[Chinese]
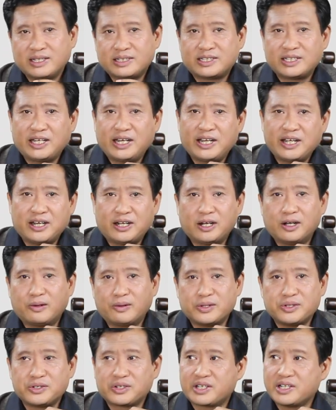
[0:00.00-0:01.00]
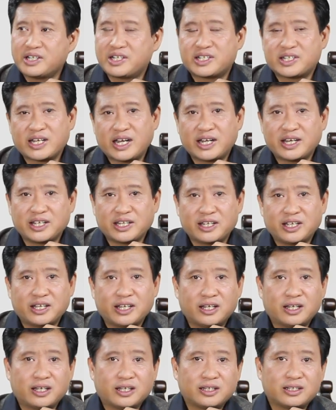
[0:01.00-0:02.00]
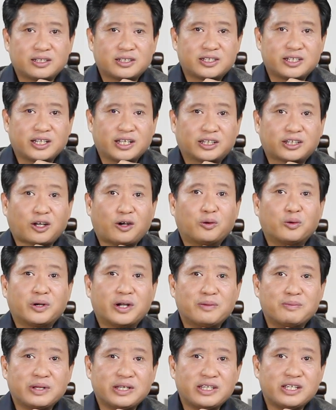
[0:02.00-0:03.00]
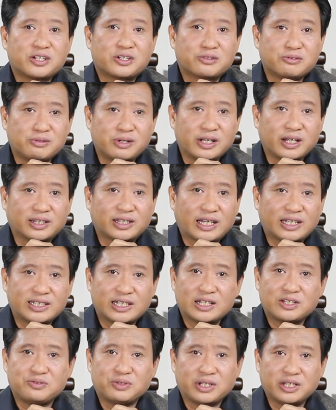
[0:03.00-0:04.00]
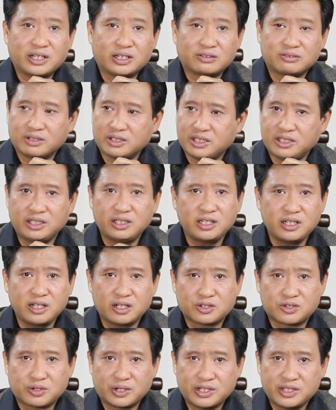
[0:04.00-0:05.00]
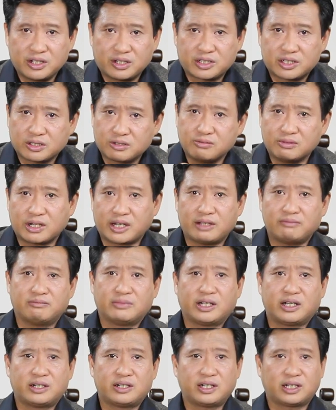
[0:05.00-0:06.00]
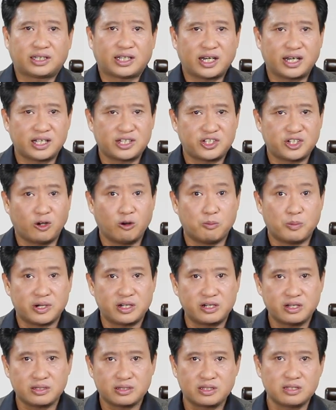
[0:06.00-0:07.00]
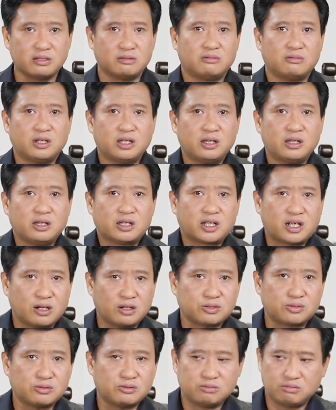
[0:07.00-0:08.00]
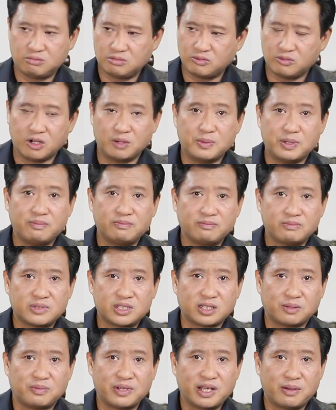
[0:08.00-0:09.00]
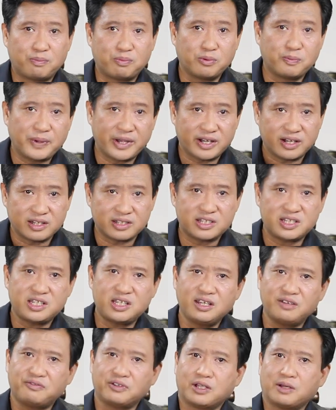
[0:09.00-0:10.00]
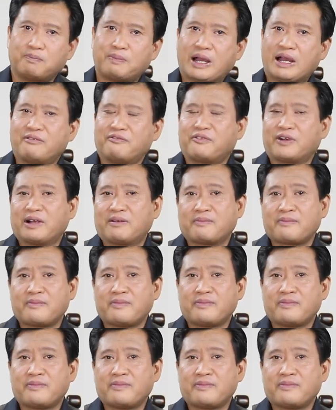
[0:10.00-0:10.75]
这些猎人回去跟山里的这些头人们一说呀，大家决定说，一定要传教士过来，啊，让他来教我们认字，告诉我们怎么样不被人欺负的办法。